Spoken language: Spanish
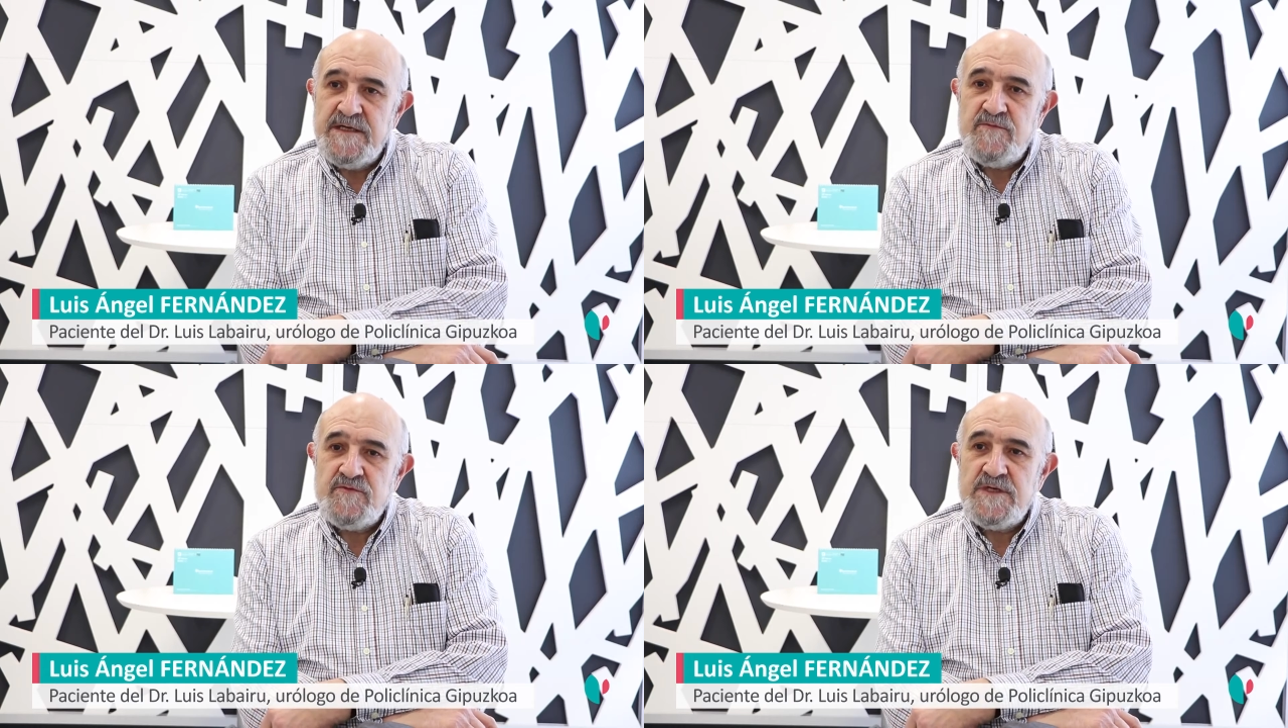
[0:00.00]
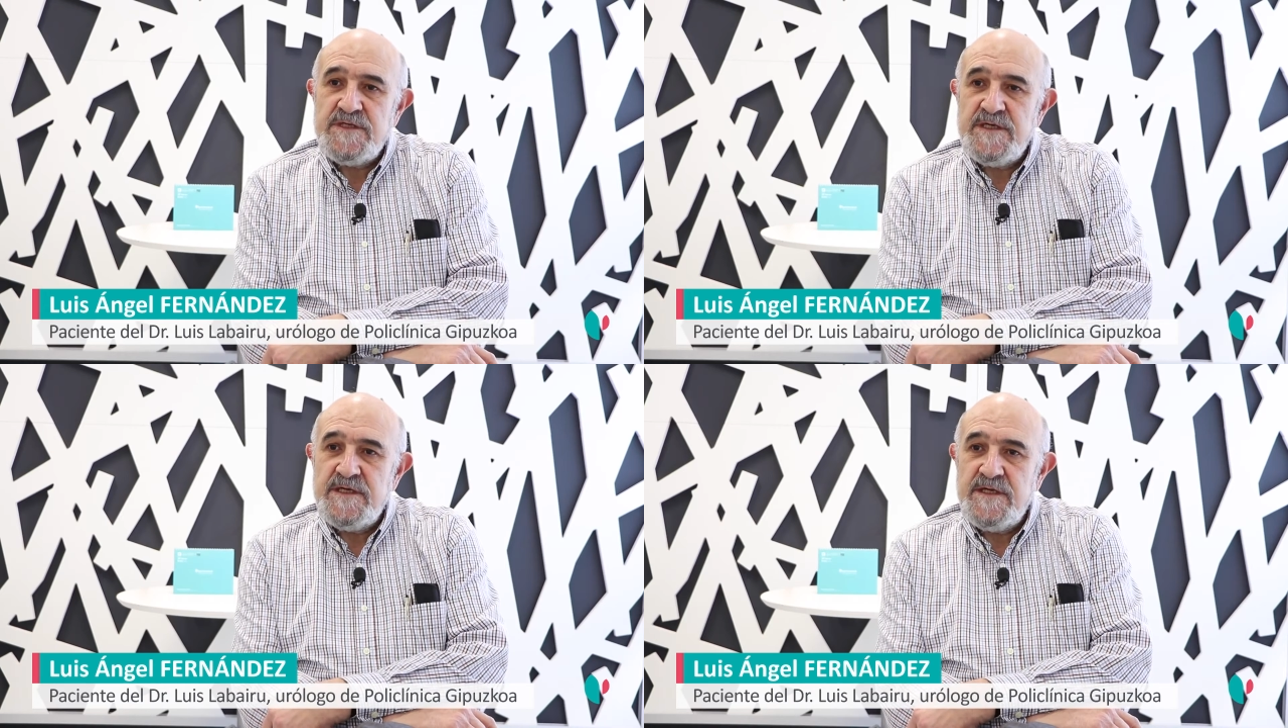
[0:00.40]
hicimos una
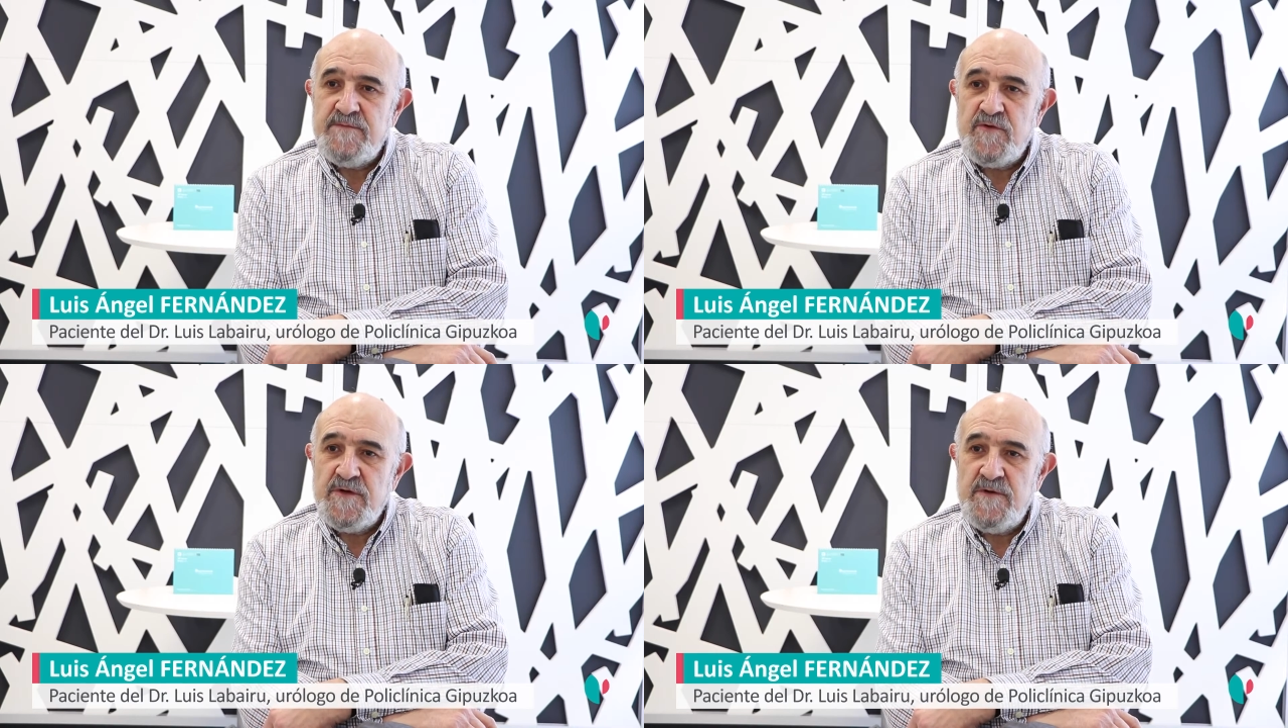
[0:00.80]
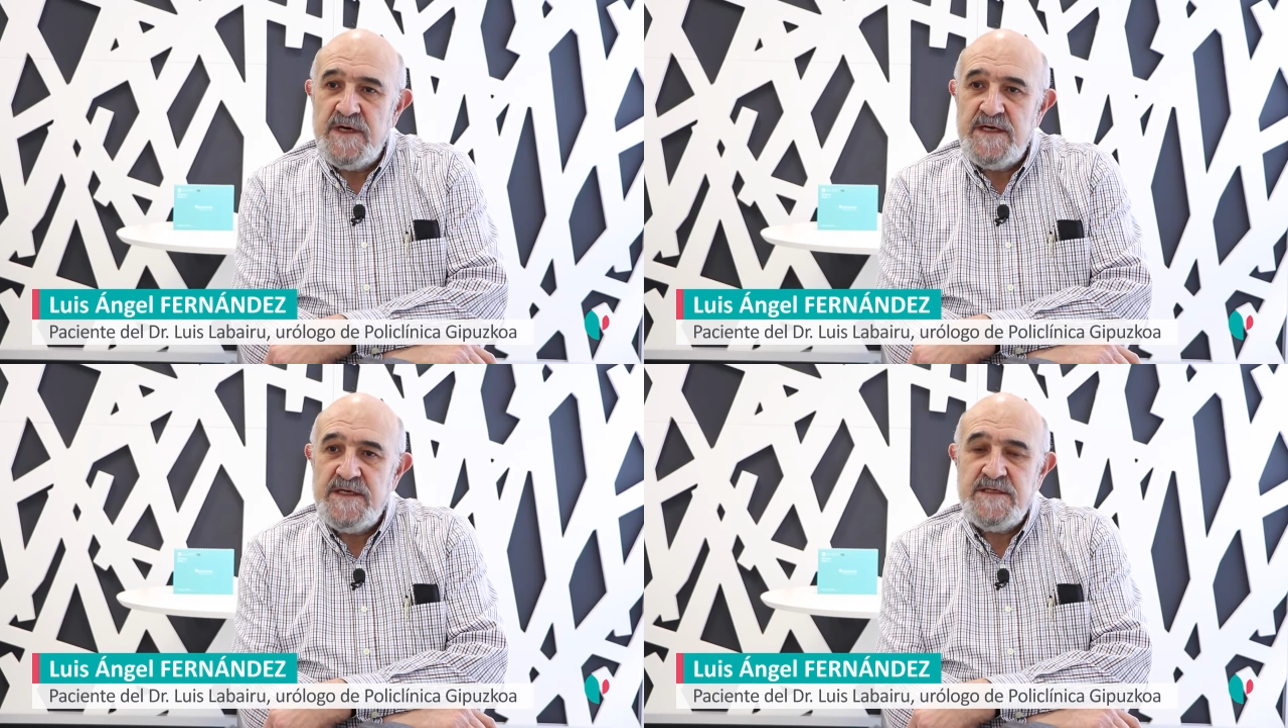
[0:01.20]
serie de
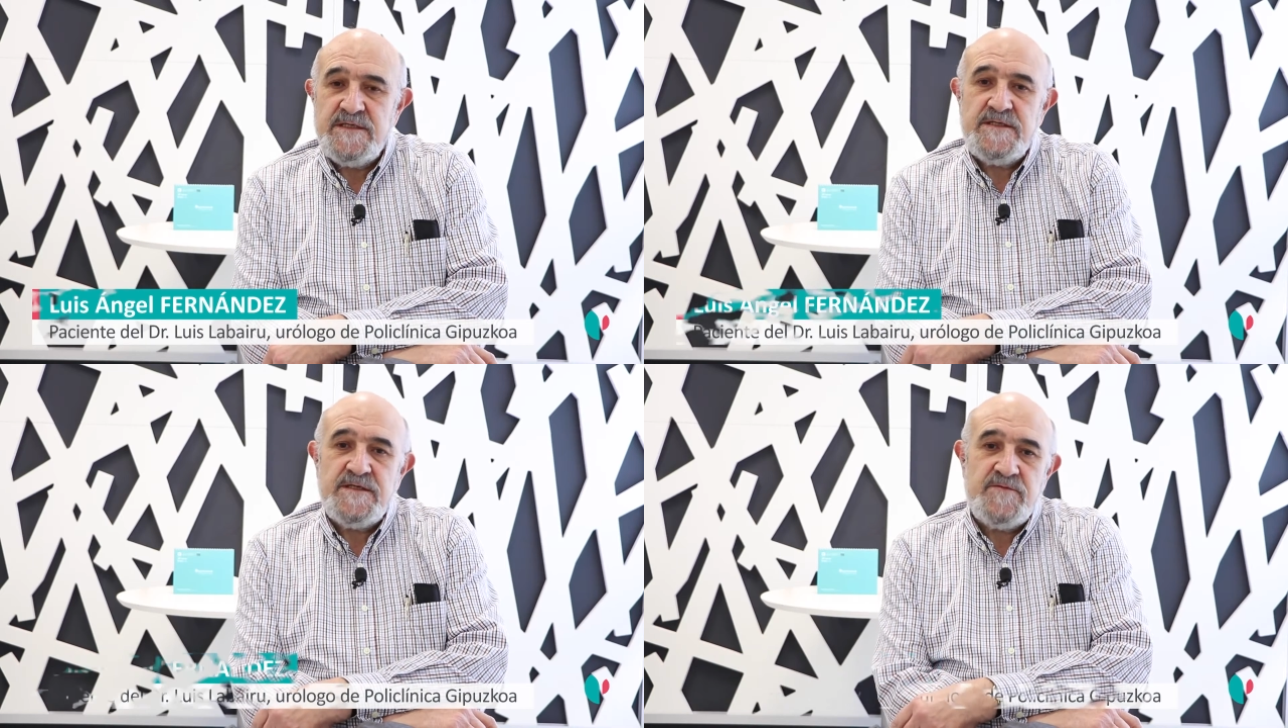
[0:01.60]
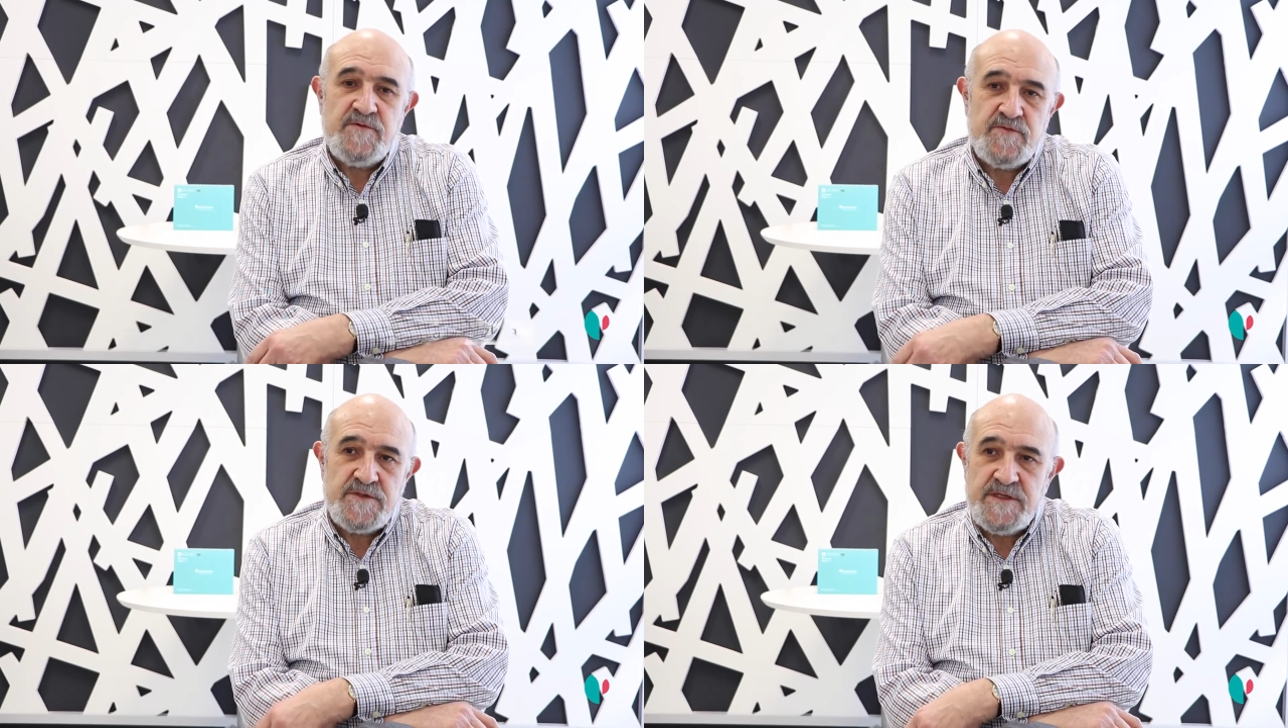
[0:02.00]
pruebas y se
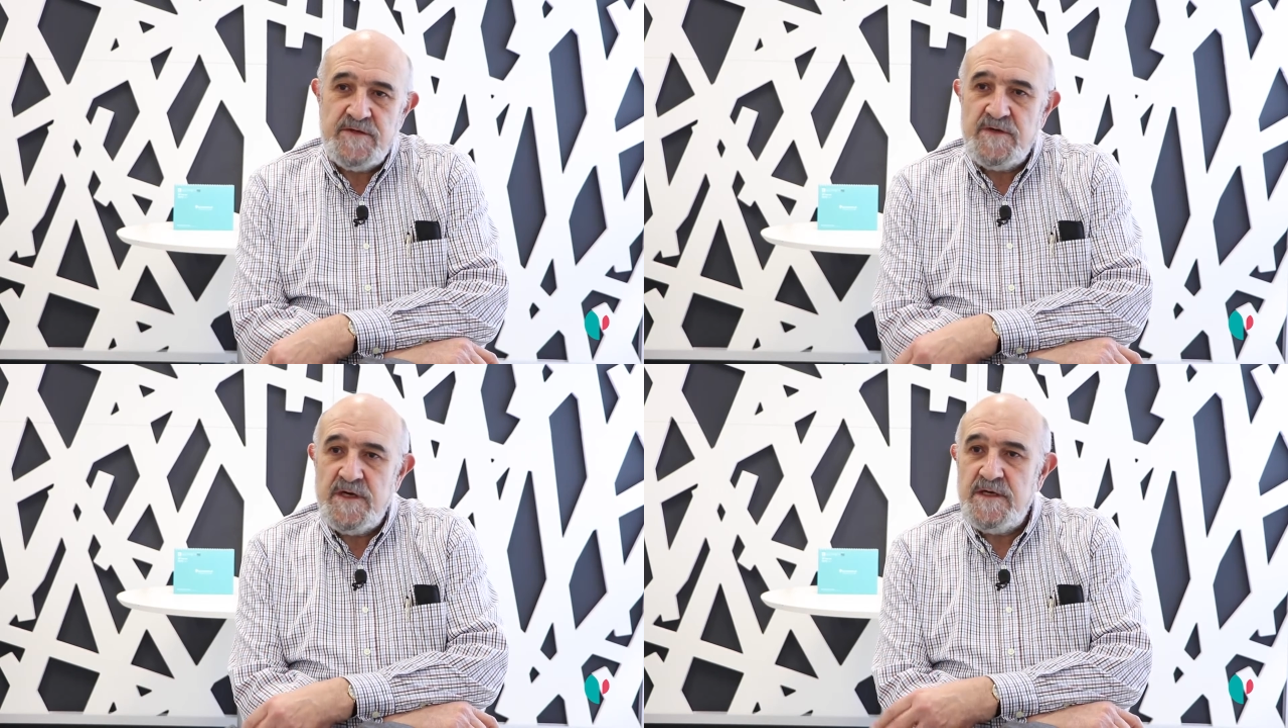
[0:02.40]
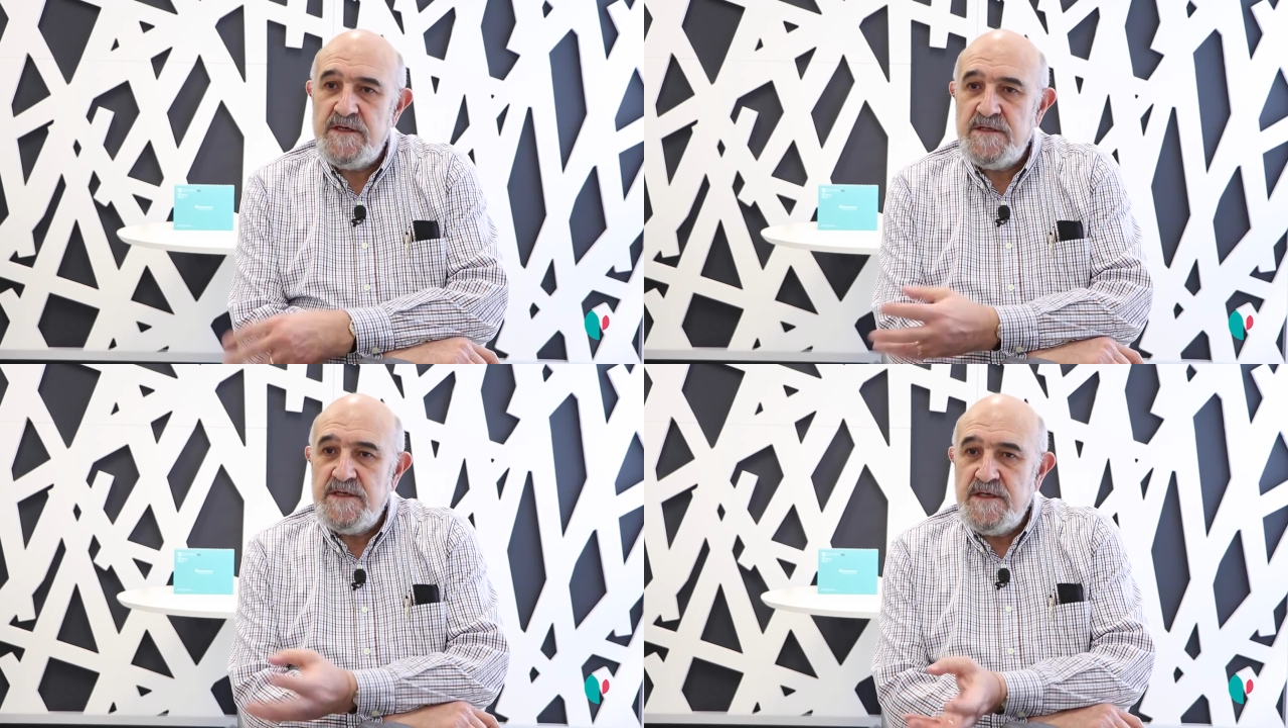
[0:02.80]
vio pues que era una